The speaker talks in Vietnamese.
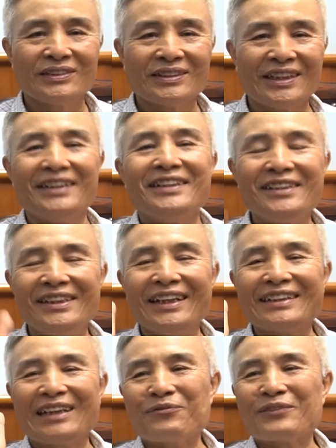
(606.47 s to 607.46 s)
thế thì đi
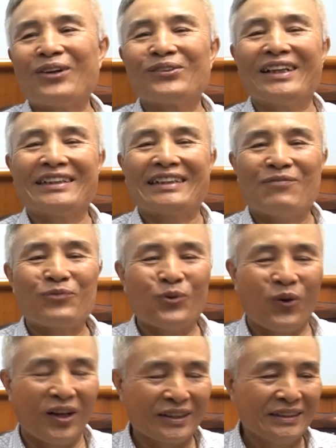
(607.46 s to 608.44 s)
ăn cắp rau là ăn cắp
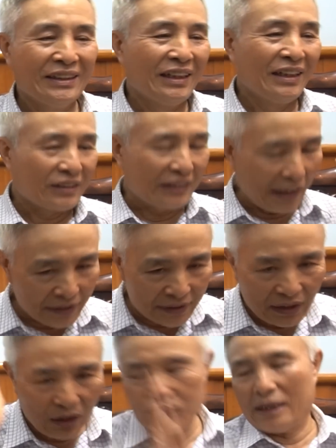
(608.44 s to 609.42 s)
của, xác định
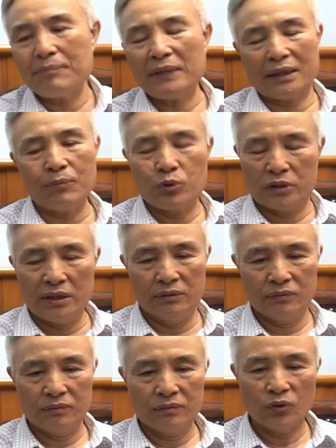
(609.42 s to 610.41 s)
là không dám ăn cắp của
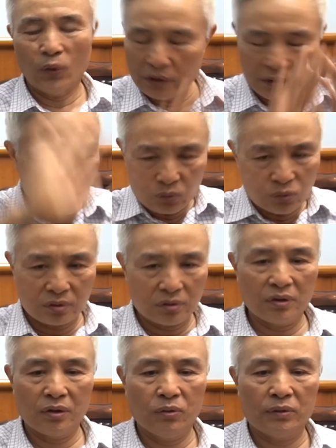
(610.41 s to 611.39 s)
dân, đói nước
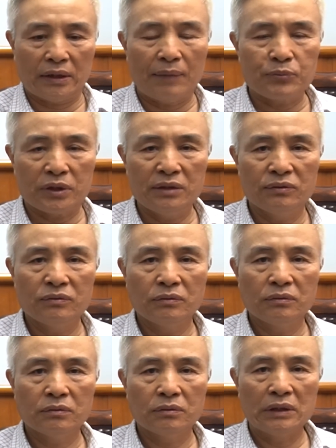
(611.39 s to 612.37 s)
không, không ăn cắp của dân,
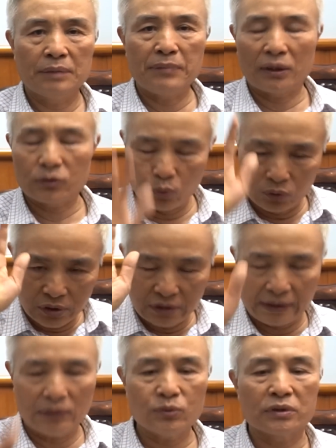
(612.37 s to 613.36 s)
đấy, mặc dù
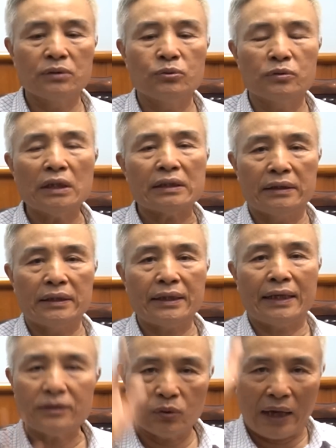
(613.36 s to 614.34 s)
lương sắn của dân cũng rất gần đấy,
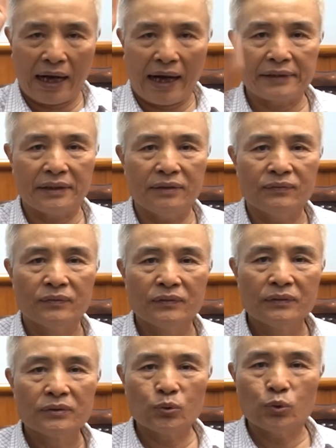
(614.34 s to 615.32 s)
cách độ khoảng hai tiếng,
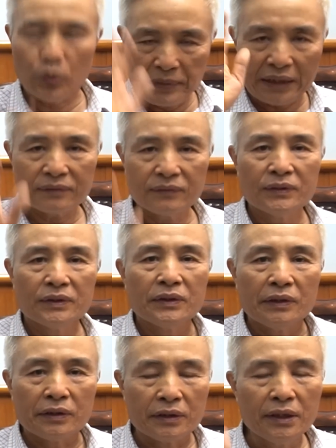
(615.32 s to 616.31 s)
chúng tôi biết.
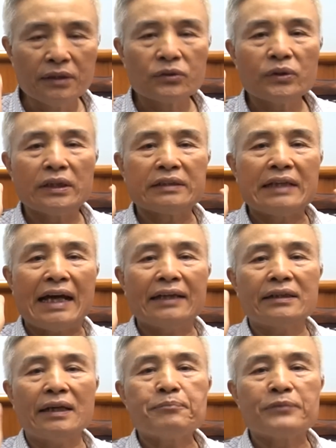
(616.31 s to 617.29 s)
Nhưng tôi lại ra
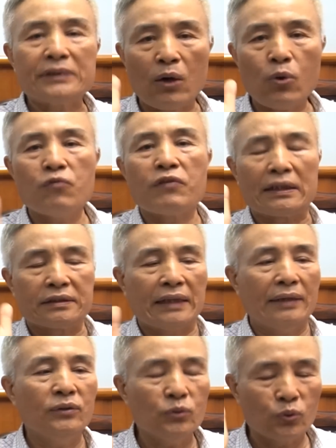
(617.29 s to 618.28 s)
ăn cắp rau và
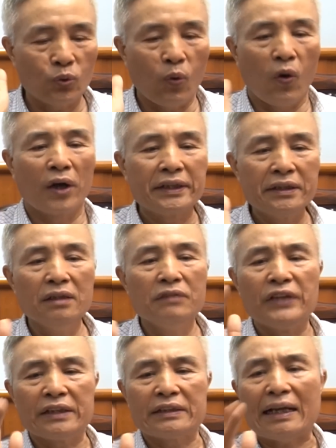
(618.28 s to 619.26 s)
sắn của cái đơn
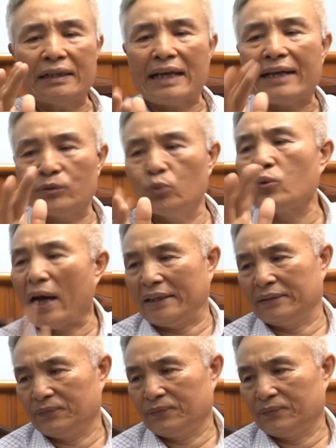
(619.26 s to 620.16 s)
vị tăng gia trung đoàn.